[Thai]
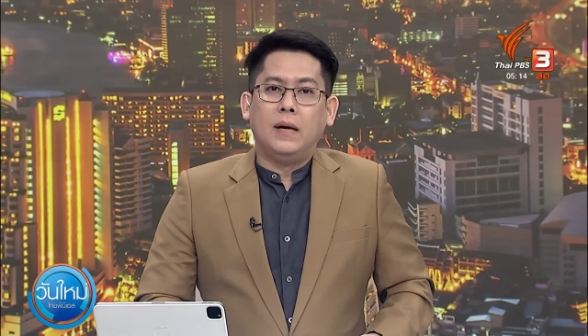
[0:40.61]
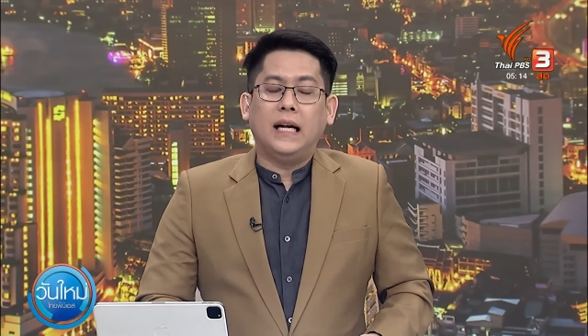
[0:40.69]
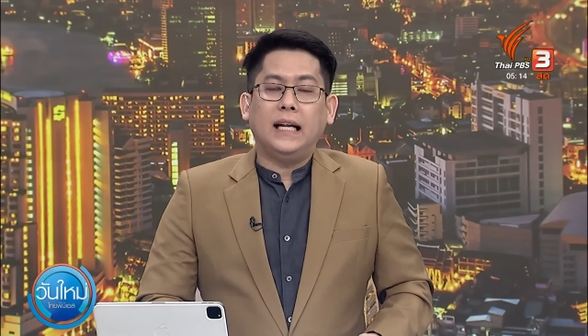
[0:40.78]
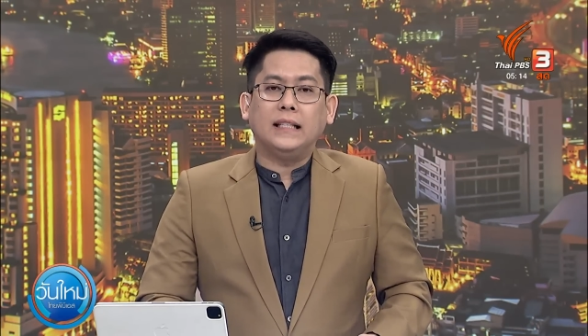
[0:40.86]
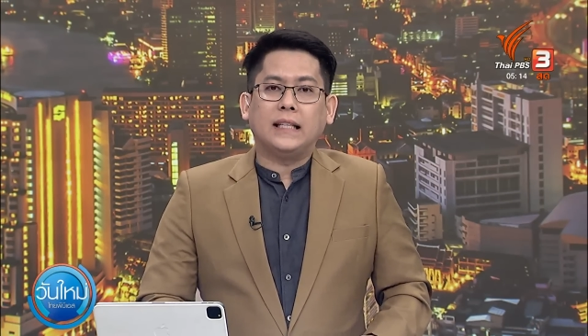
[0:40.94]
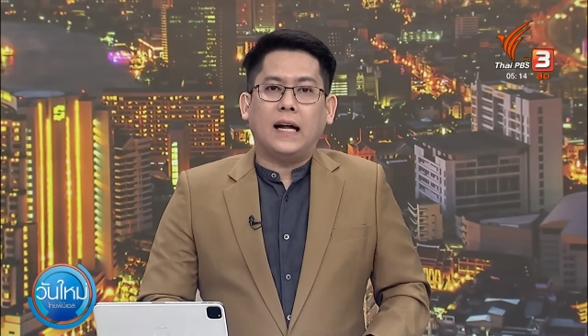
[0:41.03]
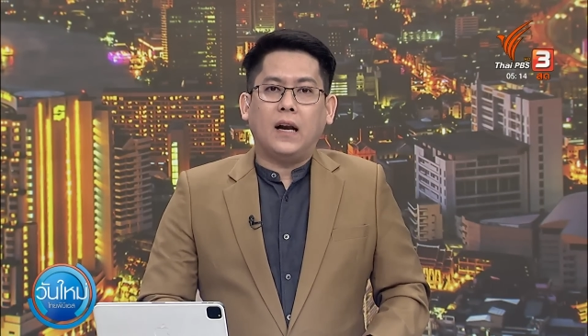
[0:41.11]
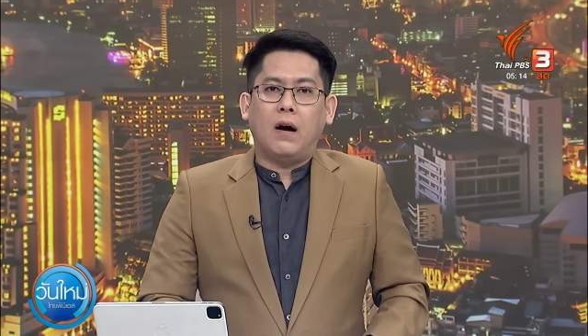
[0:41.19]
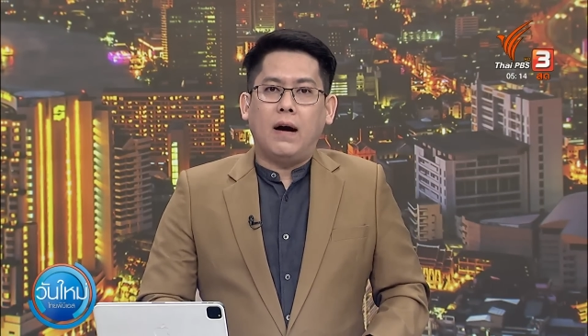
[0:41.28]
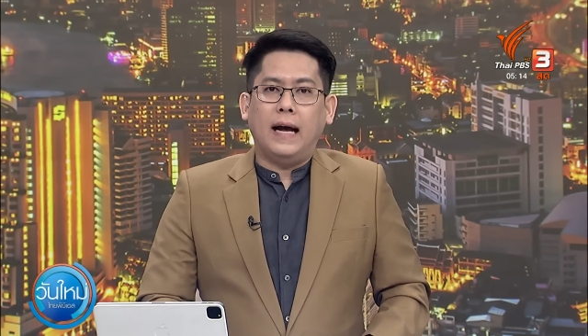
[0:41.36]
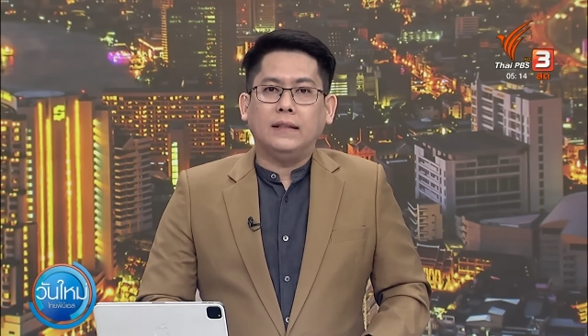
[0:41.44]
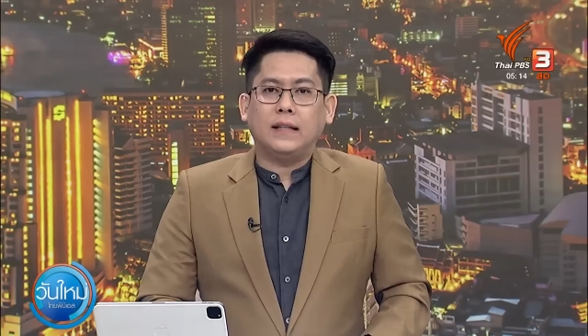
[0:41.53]
เพื่อที่จะร
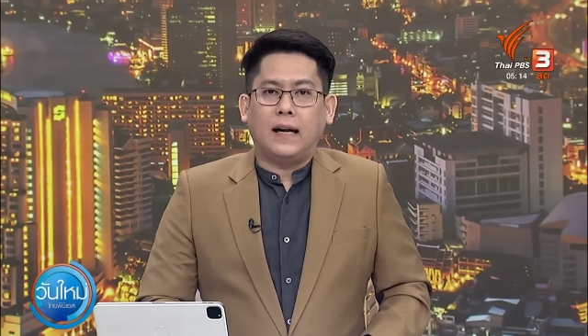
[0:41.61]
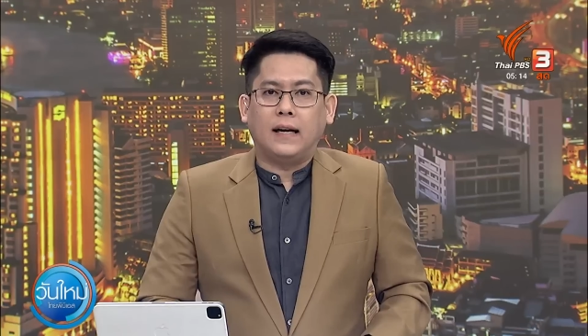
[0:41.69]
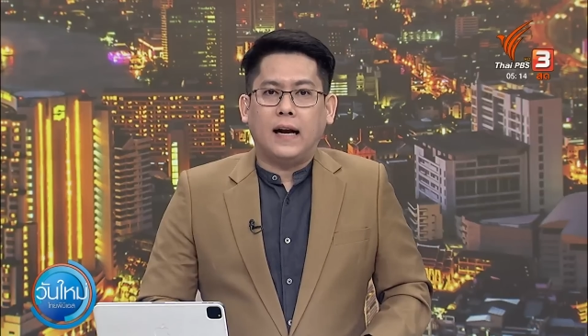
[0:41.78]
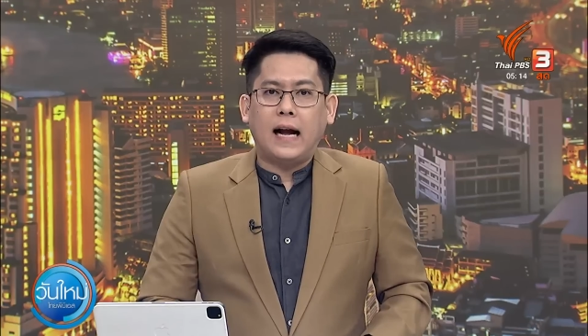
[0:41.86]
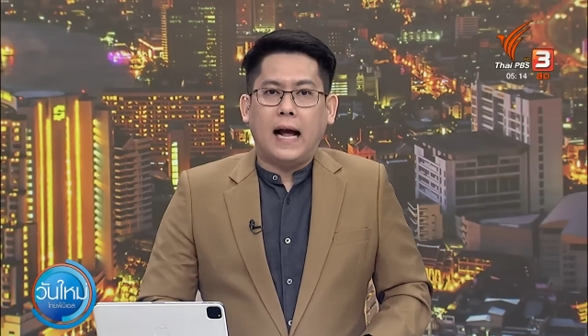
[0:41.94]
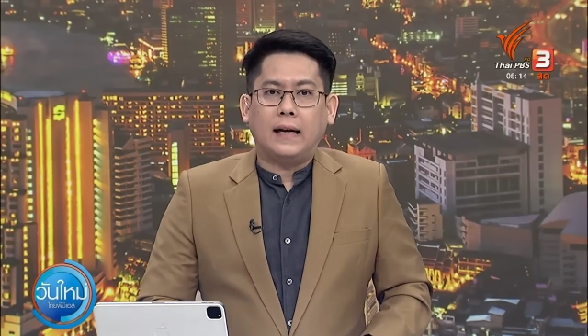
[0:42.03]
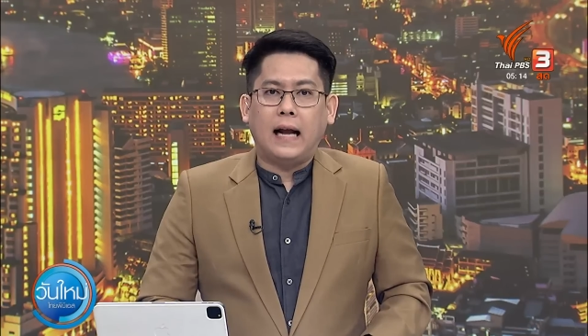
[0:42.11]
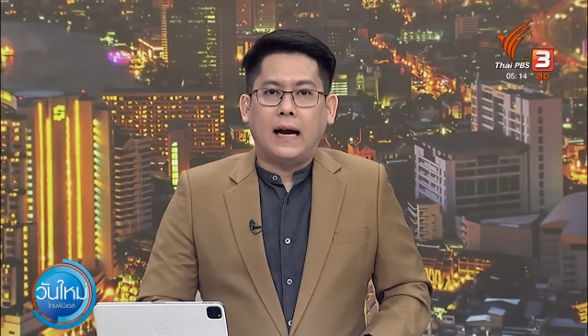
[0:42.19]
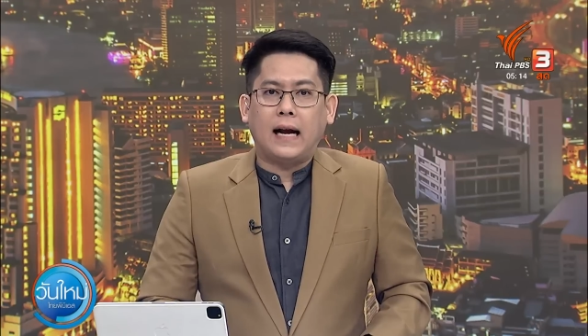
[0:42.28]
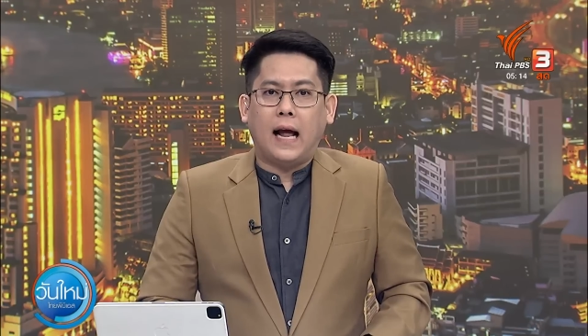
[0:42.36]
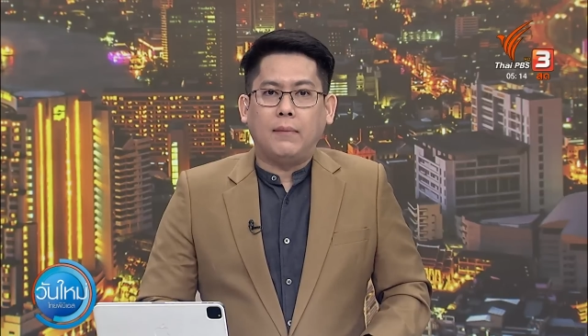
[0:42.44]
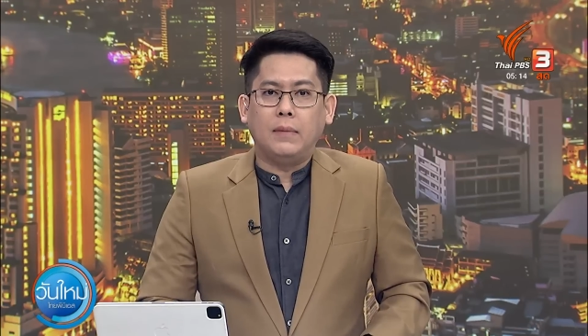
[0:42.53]
อให้สถานการณ์
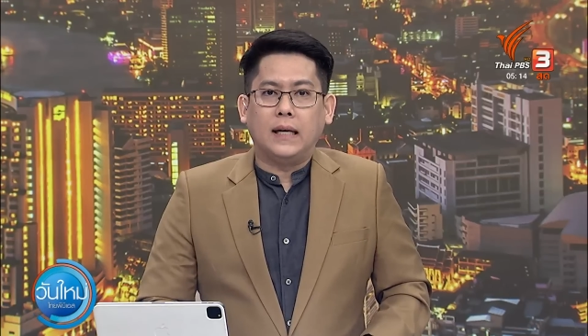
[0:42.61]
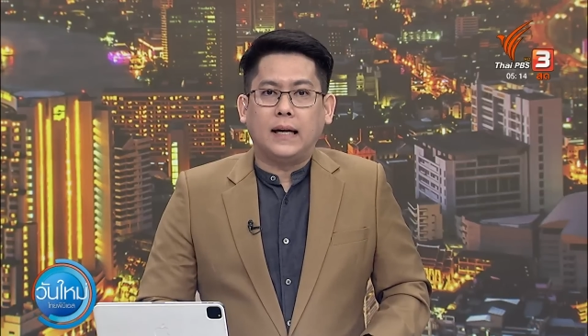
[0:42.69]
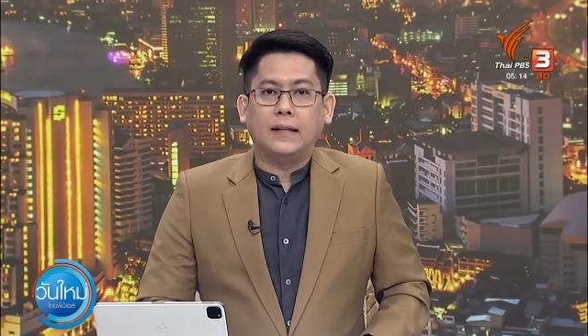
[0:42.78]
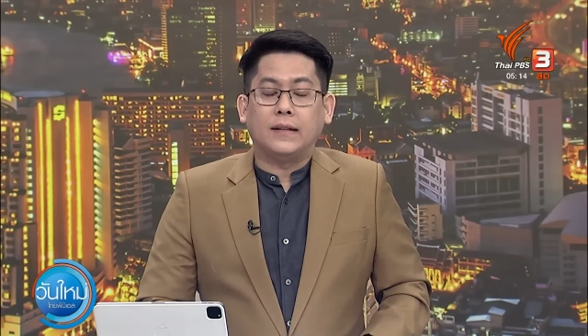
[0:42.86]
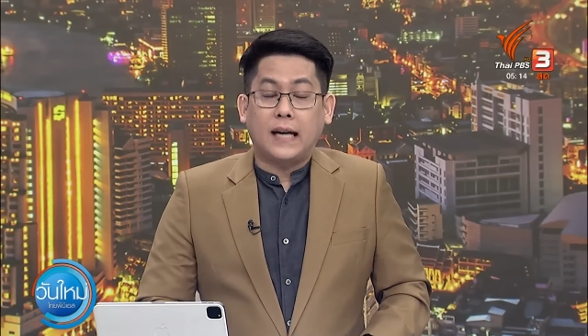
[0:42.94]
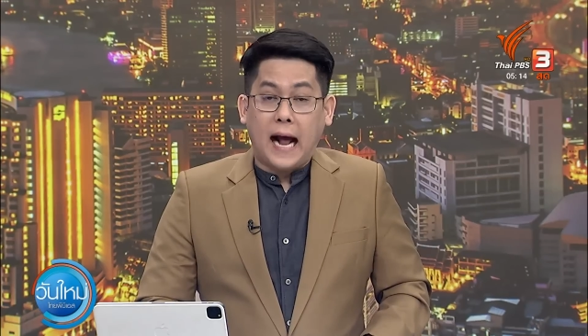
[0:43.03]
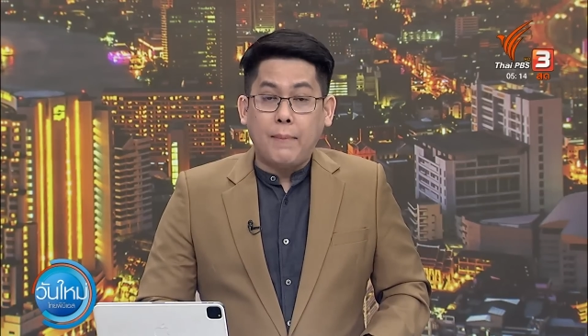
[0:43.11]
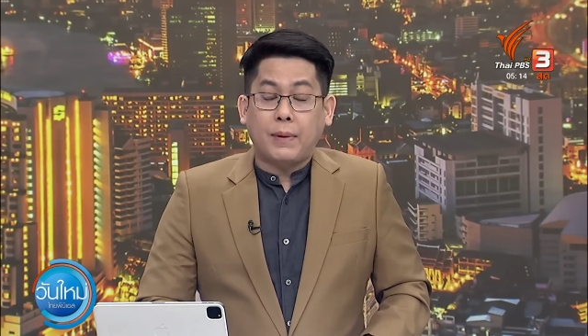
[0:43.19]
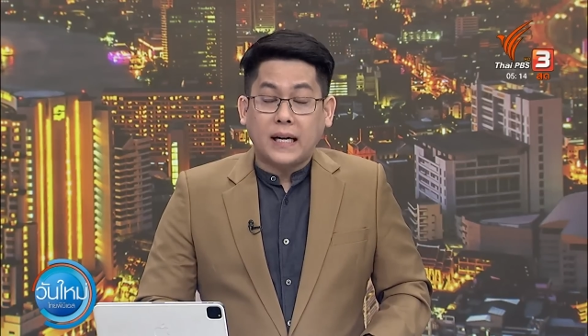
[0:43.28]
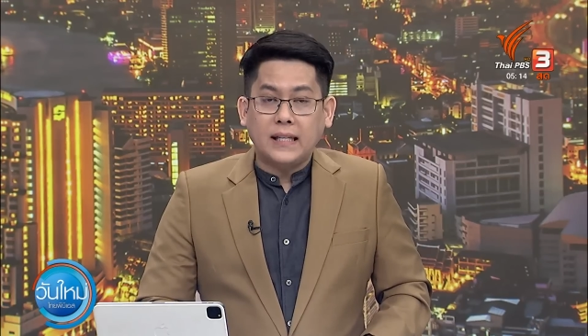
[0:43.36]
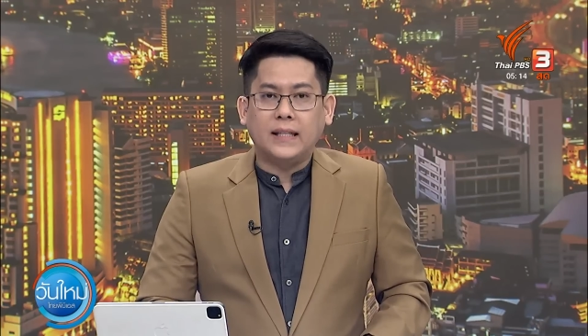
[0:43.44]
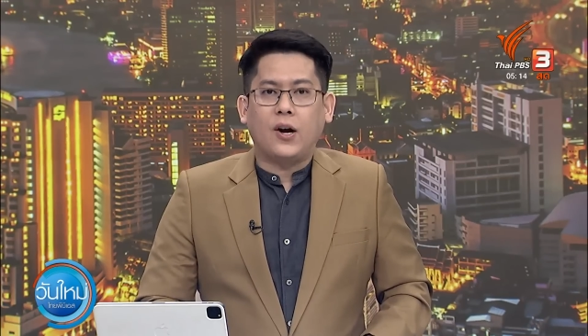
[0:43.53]
ทางการเมืองนั้นราบ
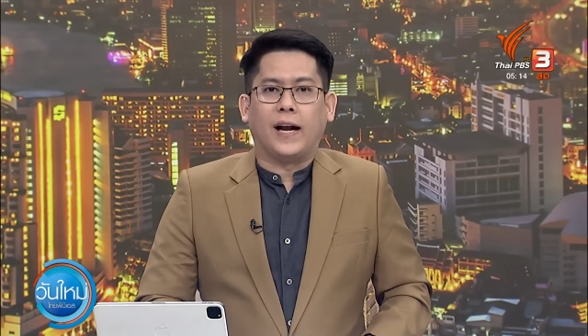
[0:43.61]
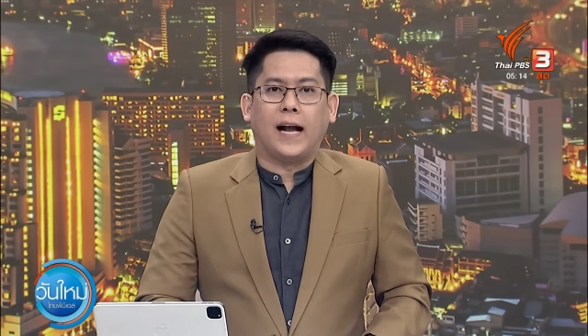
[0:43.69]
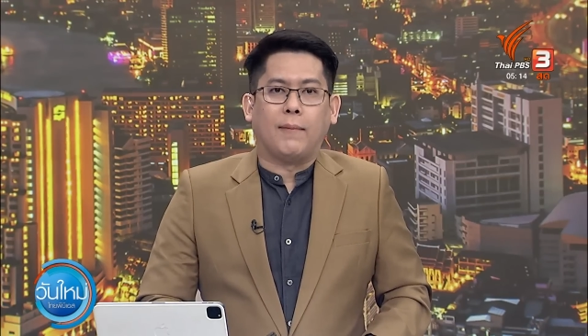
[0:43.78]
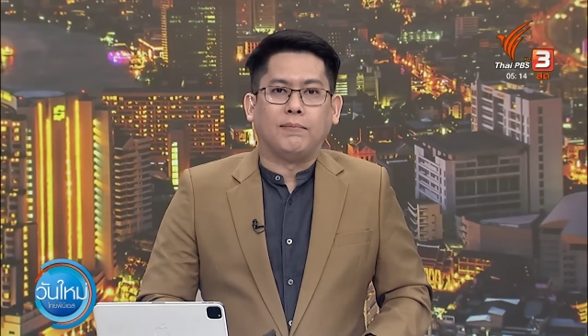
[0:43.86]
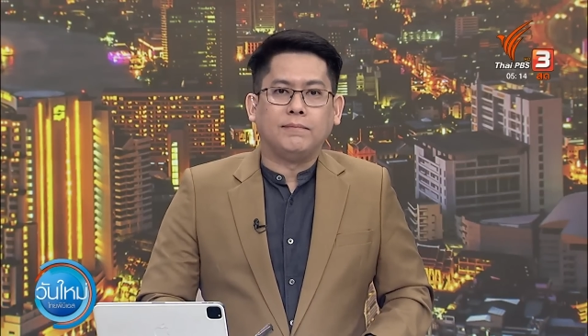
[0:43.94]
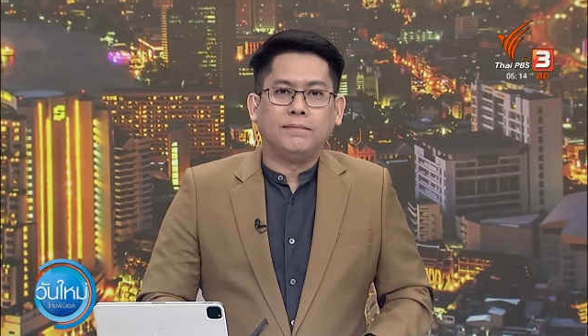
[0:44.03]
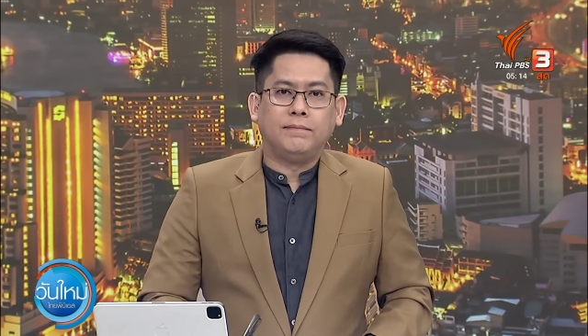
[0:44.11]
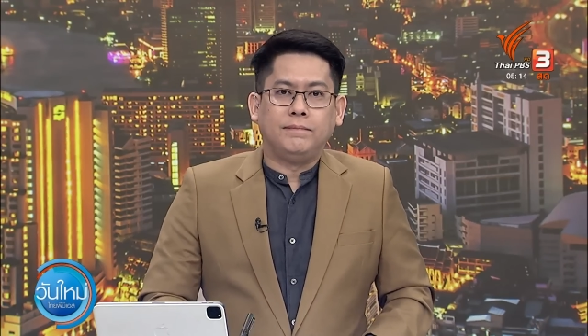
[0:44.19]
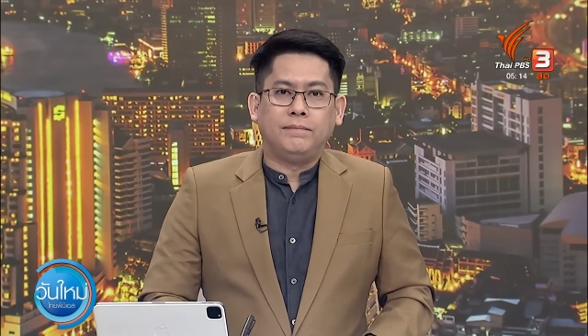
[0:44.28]
รื่นก่อนครับ